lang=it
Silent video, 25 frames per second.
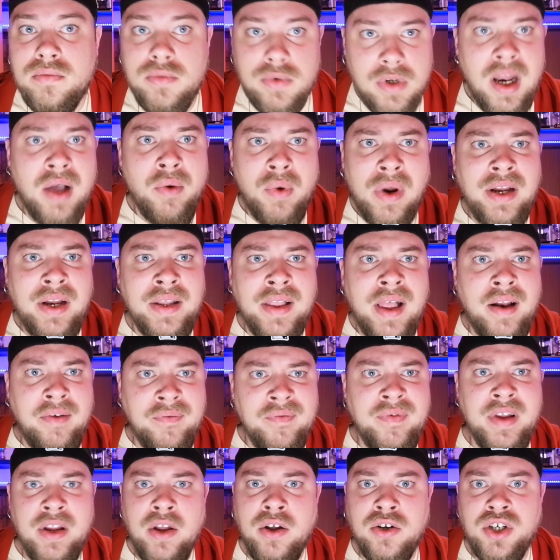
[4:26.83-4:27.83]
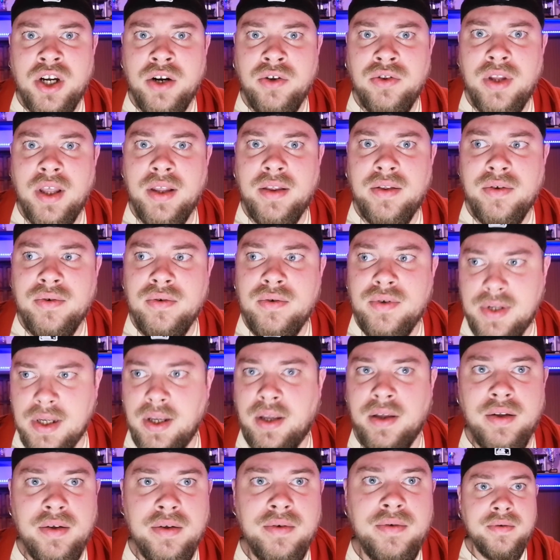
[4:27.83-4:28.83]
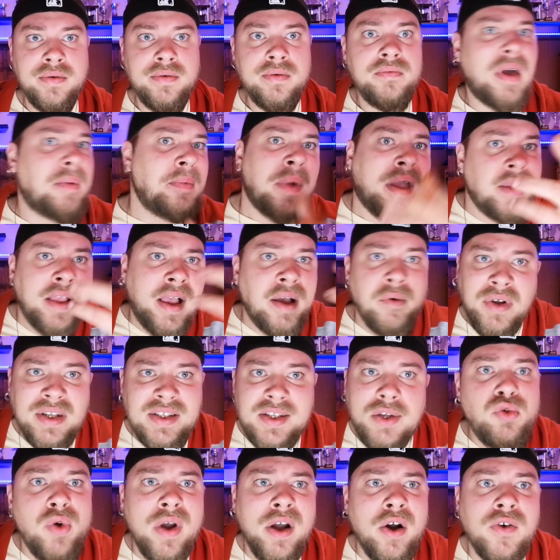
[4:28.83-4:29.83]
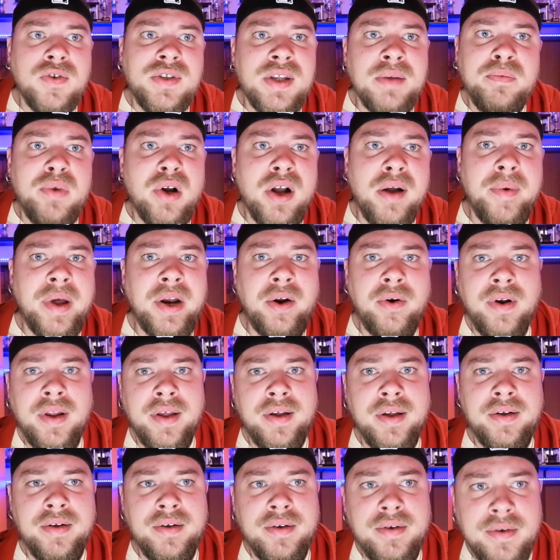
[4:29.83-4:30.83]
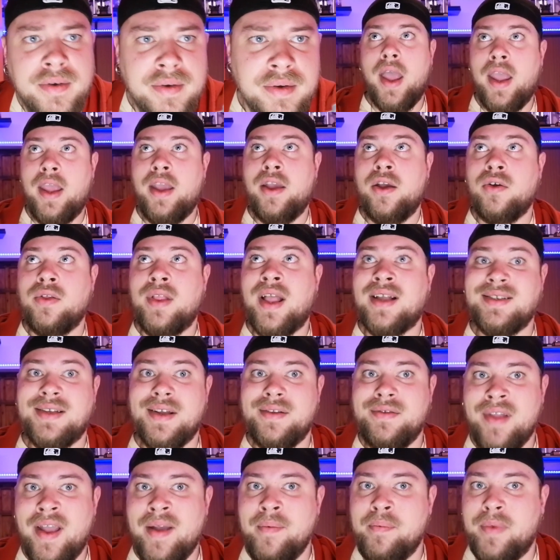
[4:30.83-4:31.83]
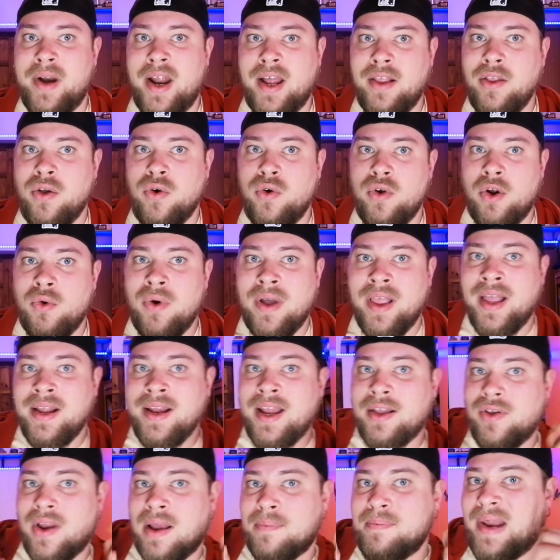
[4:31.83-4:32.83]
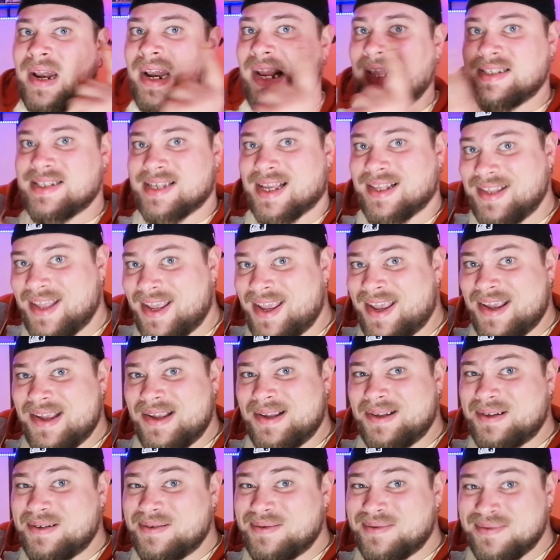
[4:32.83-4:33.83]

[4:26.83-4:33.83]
La qualità del video ce l'ho detto, sì. Vabbè, da queste due cose in poche parole. E io da settembre ad ora ho guadagnato la bellezza di...